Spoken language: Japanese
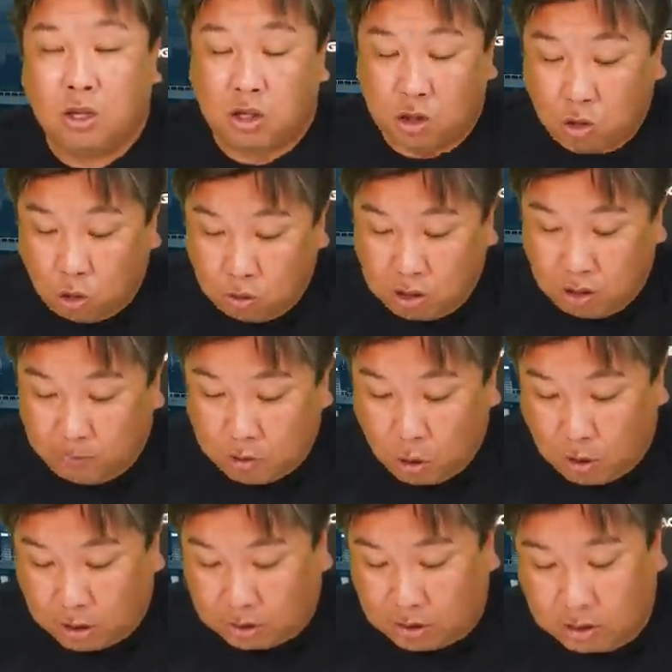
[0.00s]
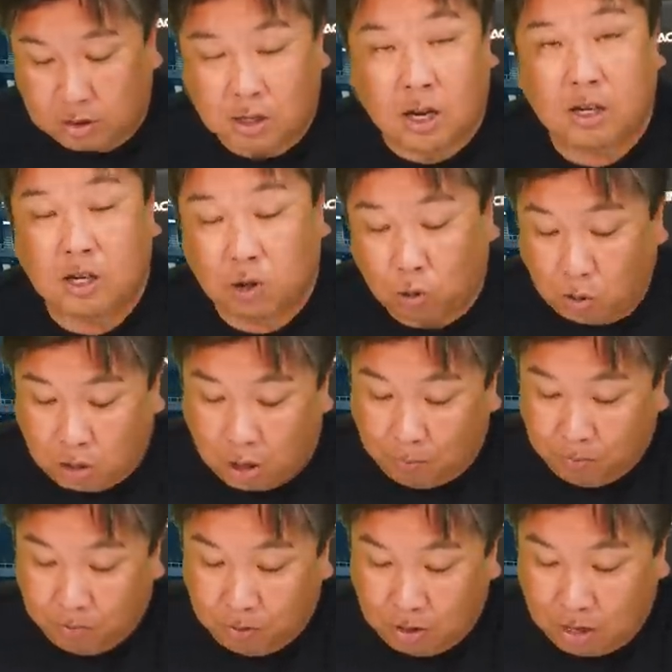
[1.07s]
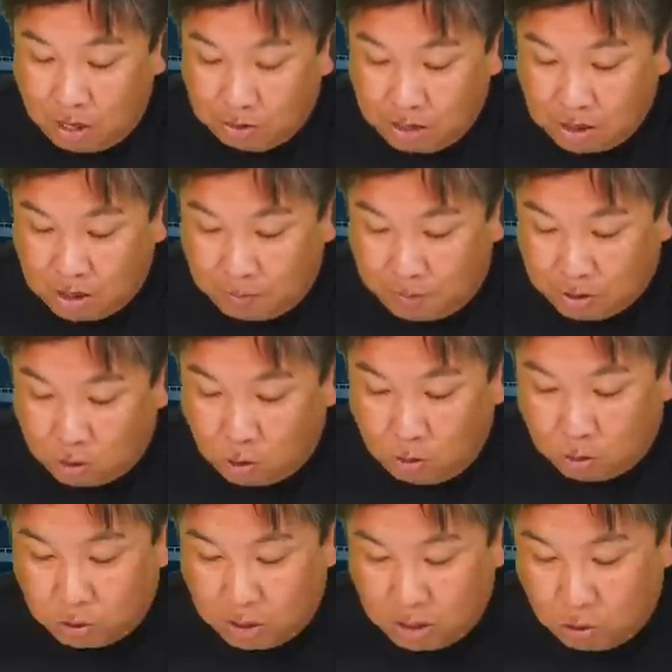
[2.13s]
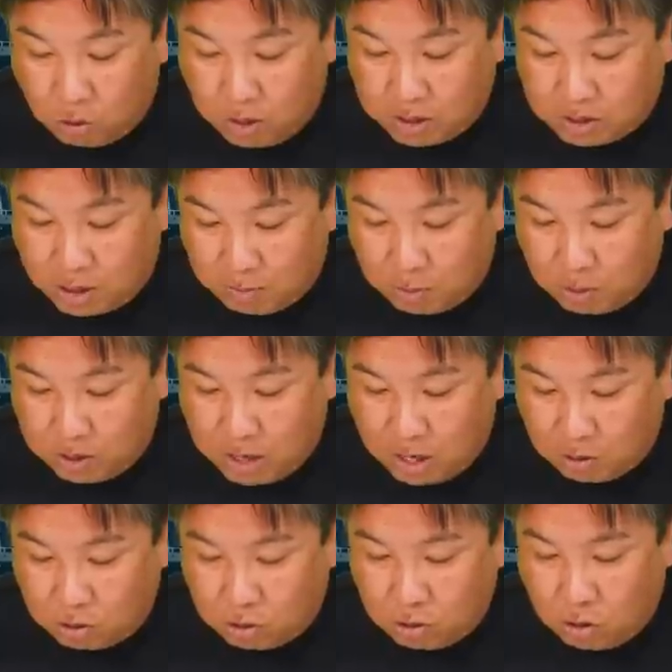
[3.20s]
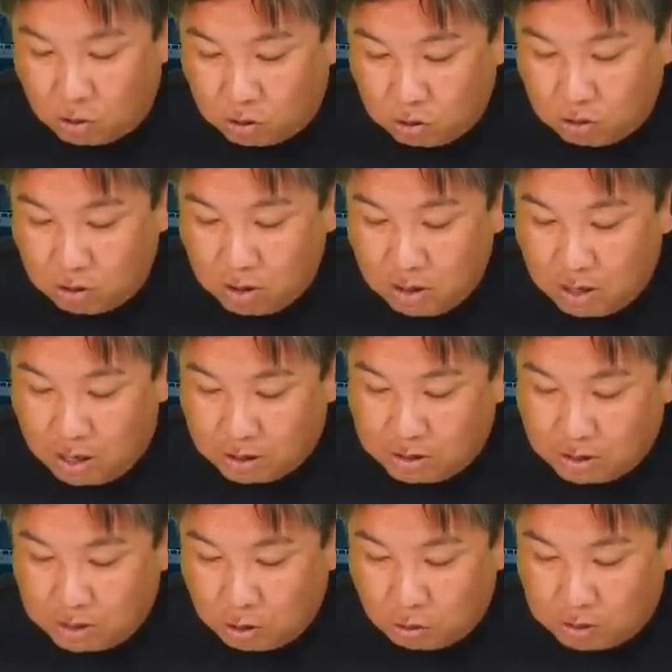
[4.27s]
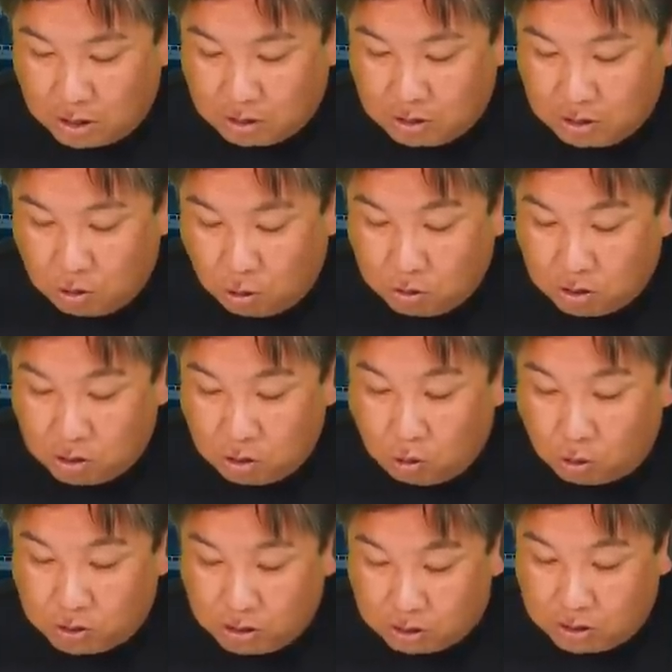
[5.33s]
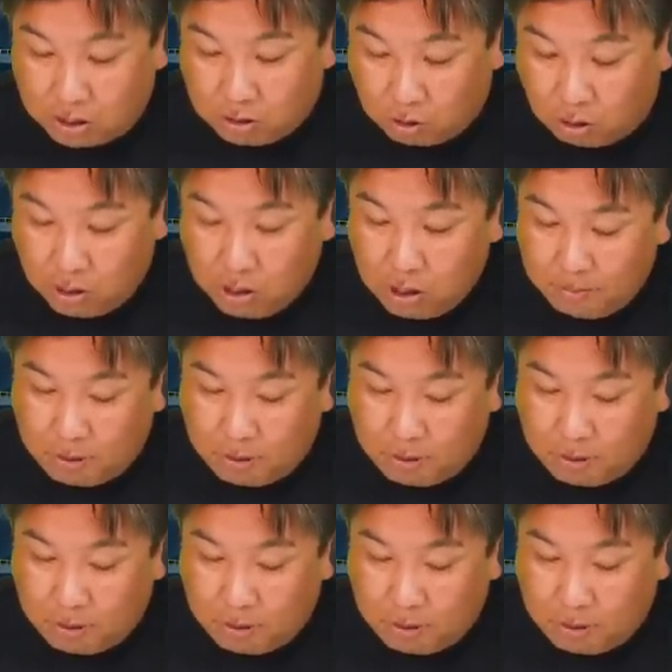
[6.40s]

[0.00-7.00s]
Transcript: 非常に良かったんじゃないでしょうかで楽天先発の則本ね5回3分の214球8安打6三振4四球5失点と、